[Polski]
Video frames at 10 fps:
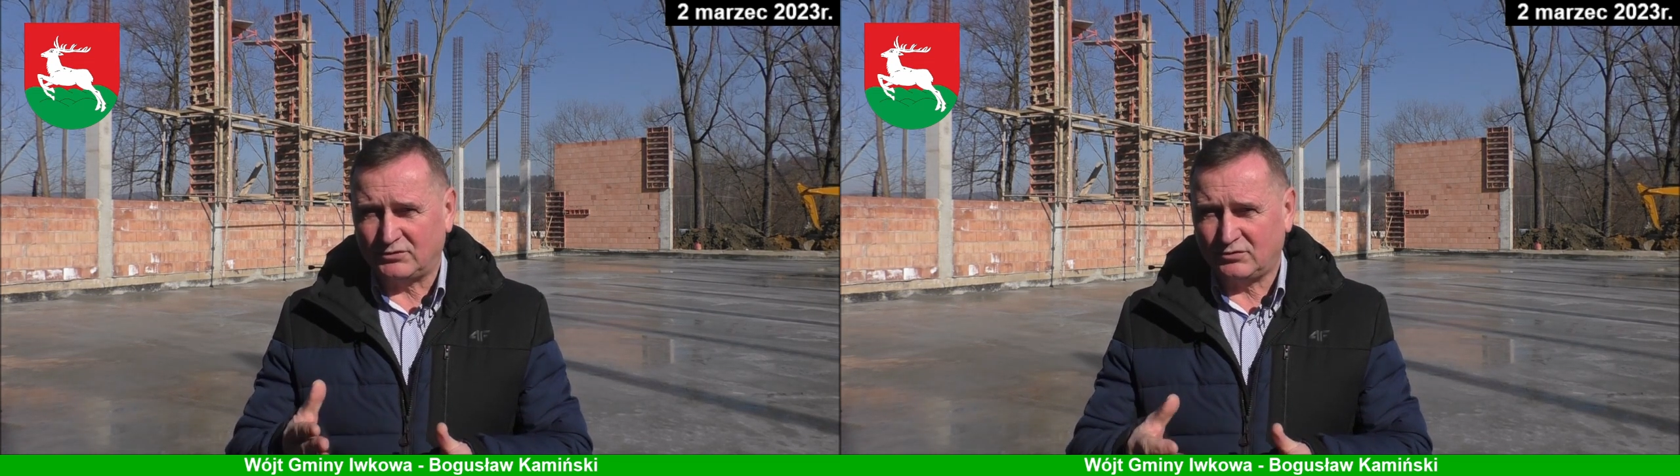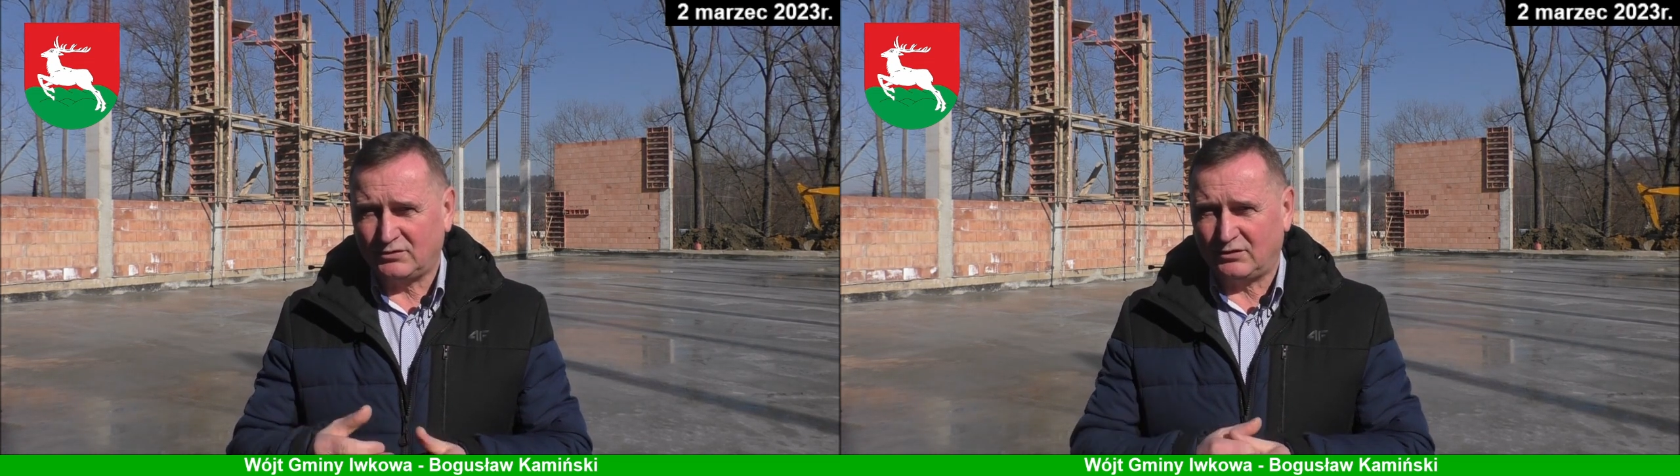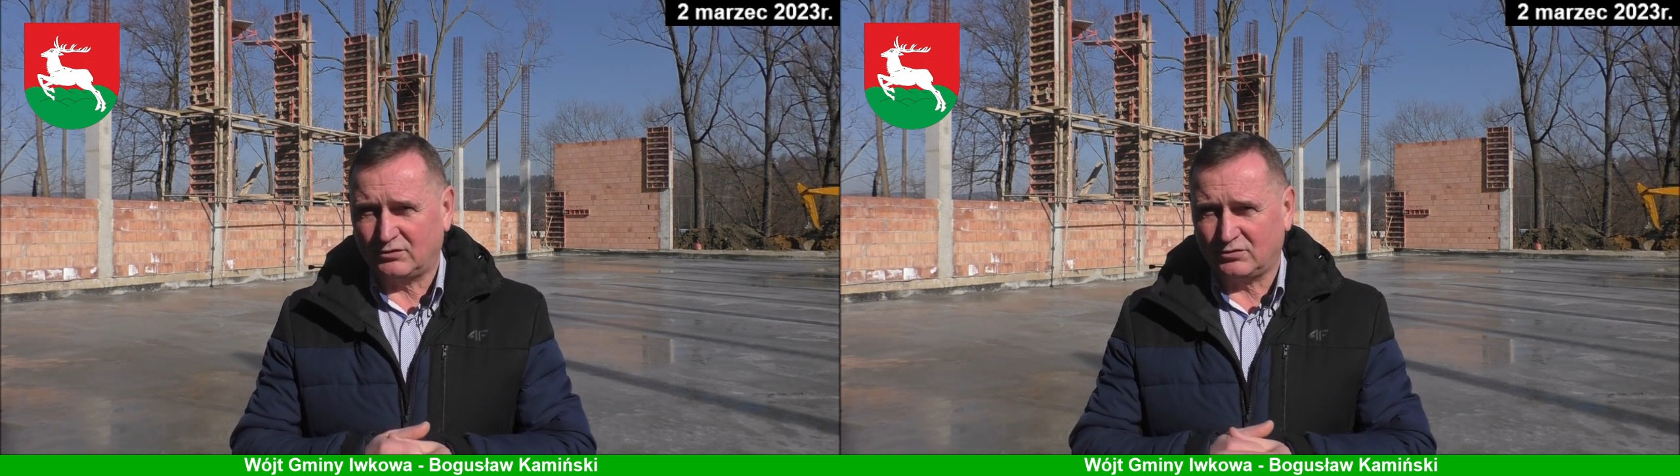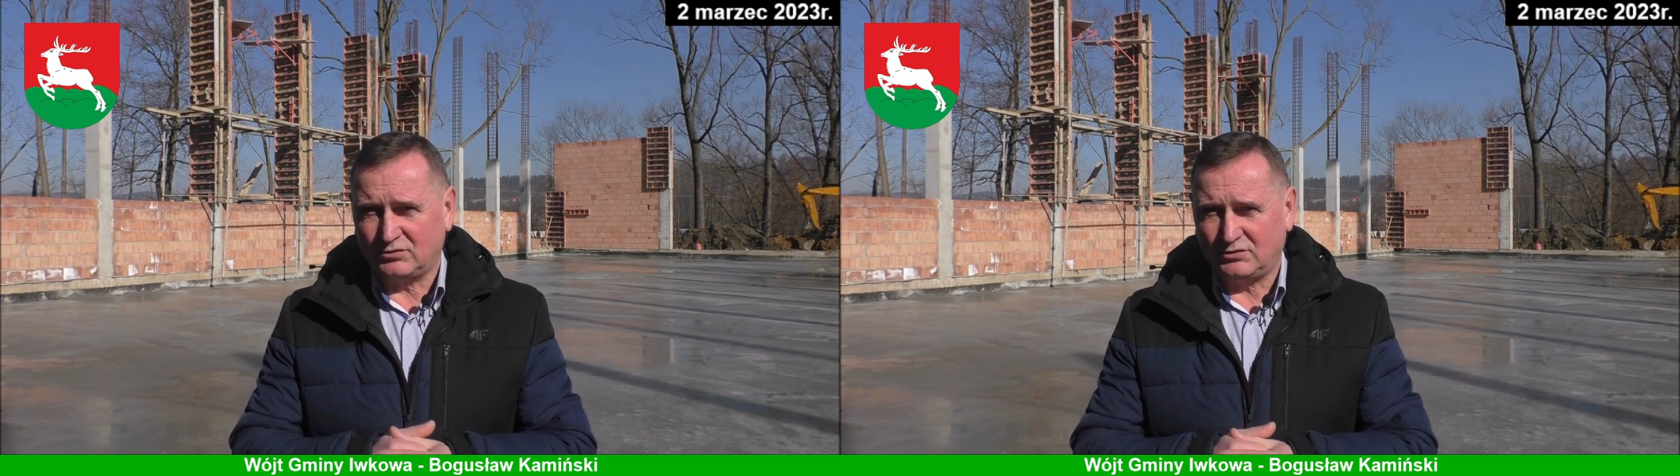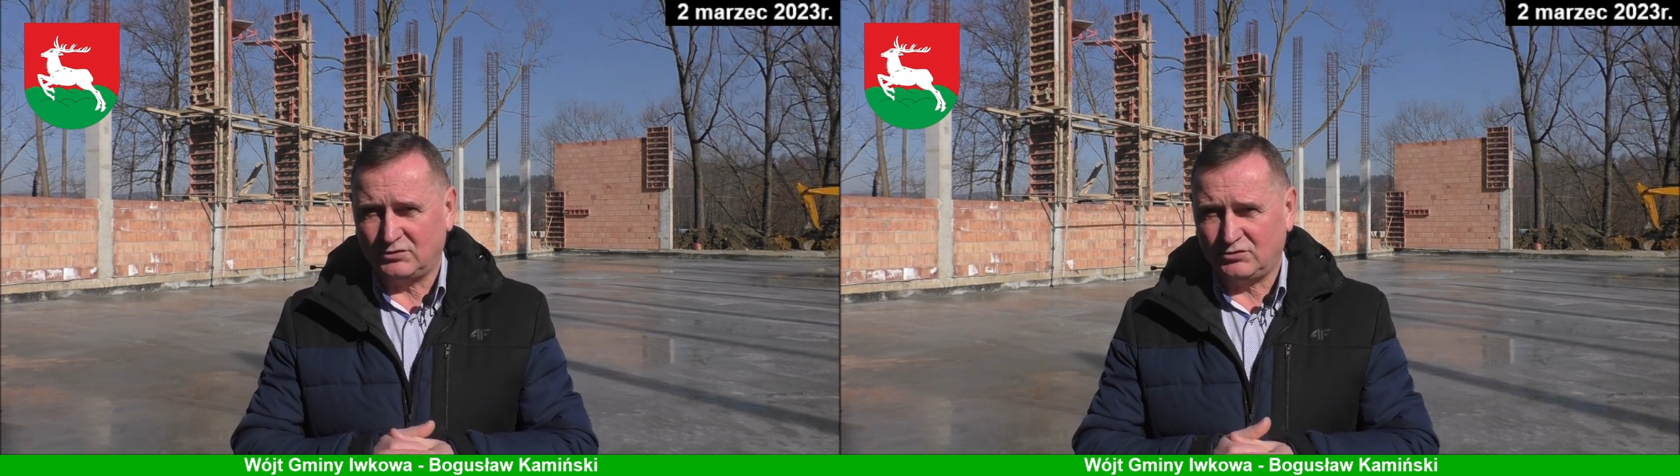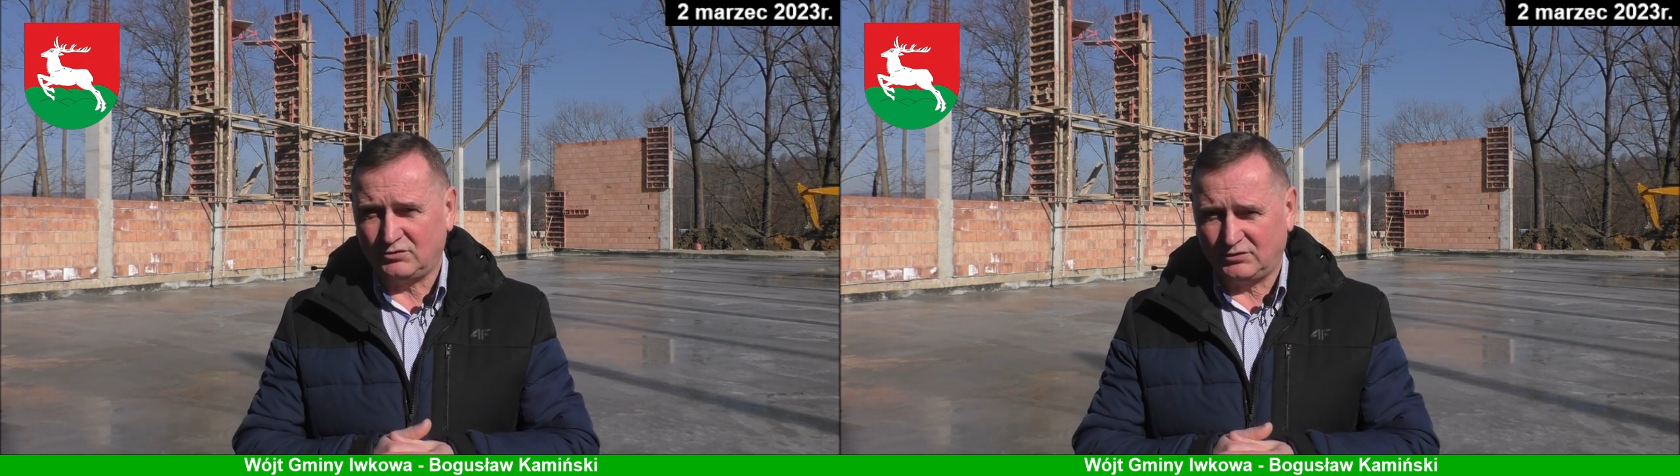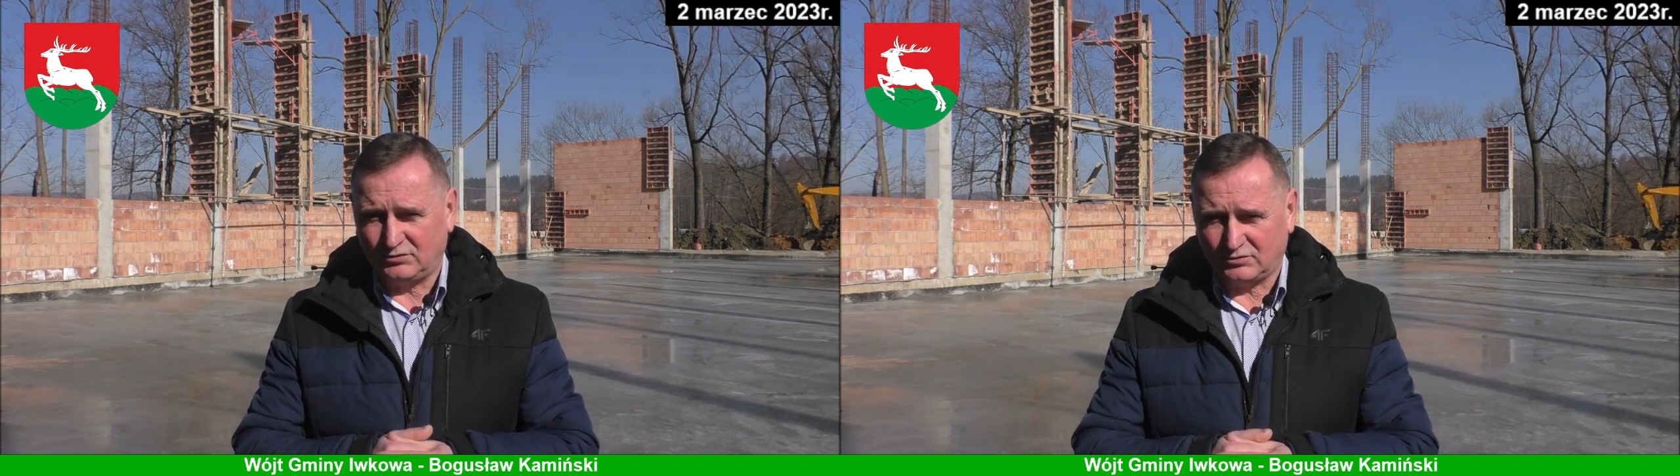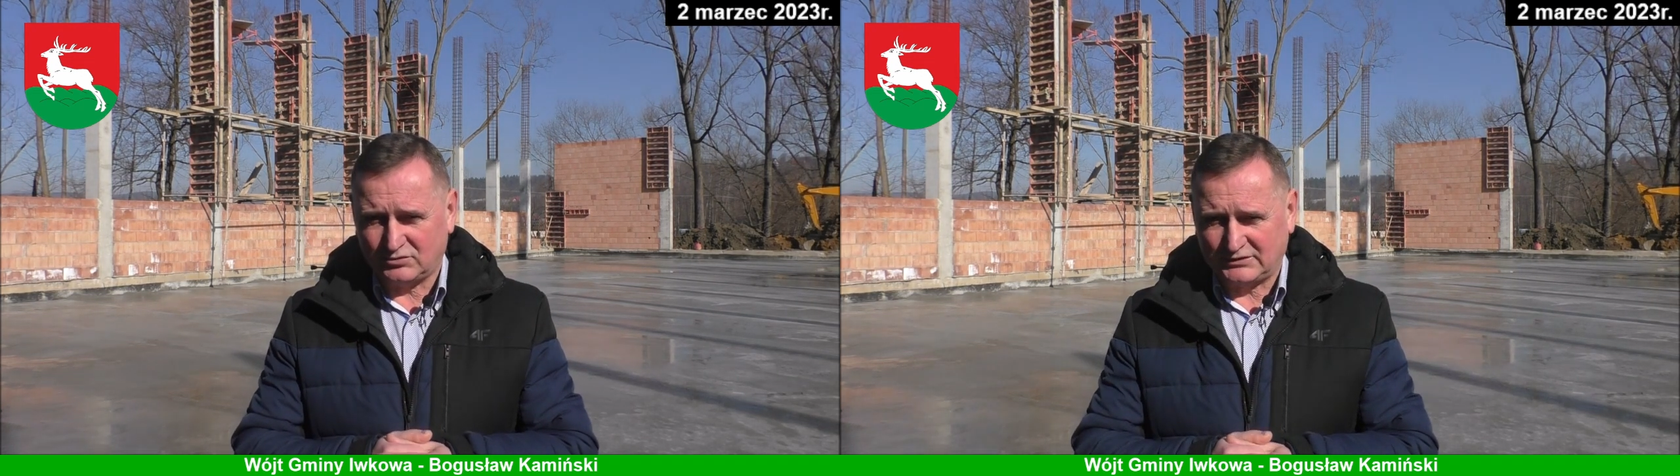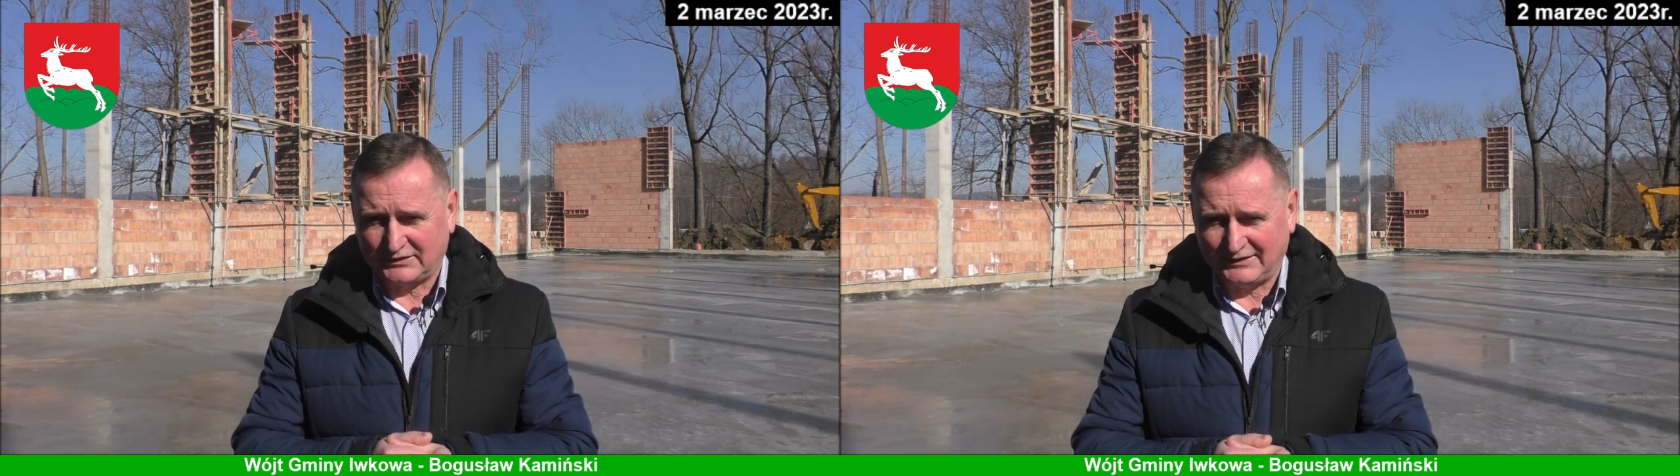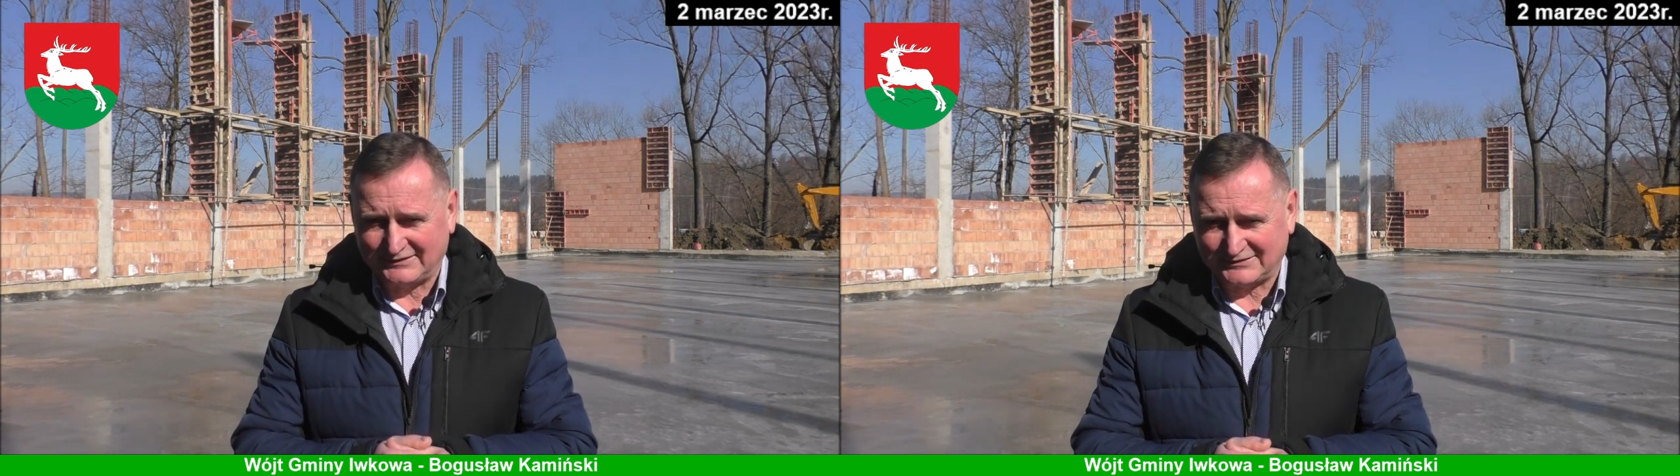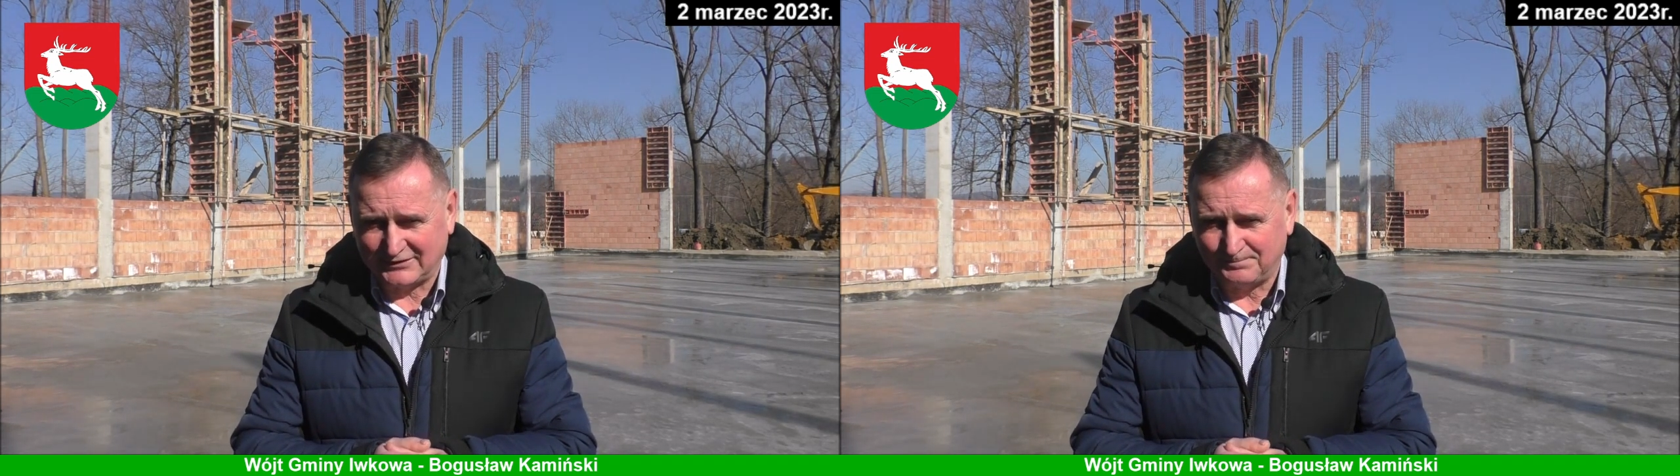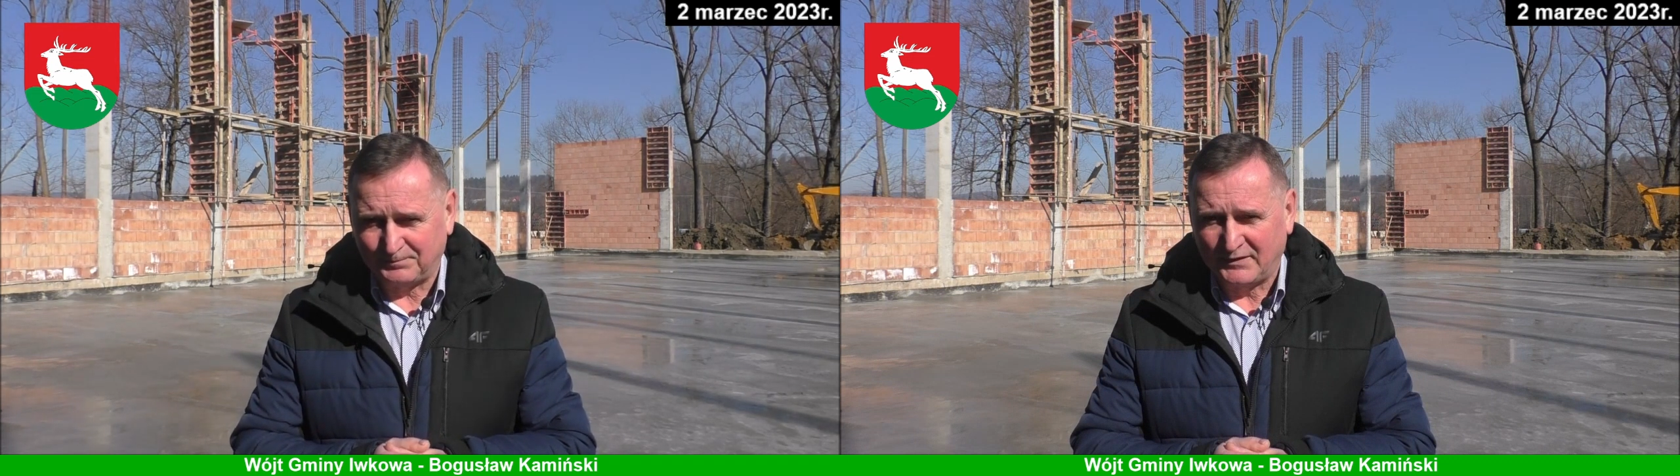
środa od godziny 10 do 14.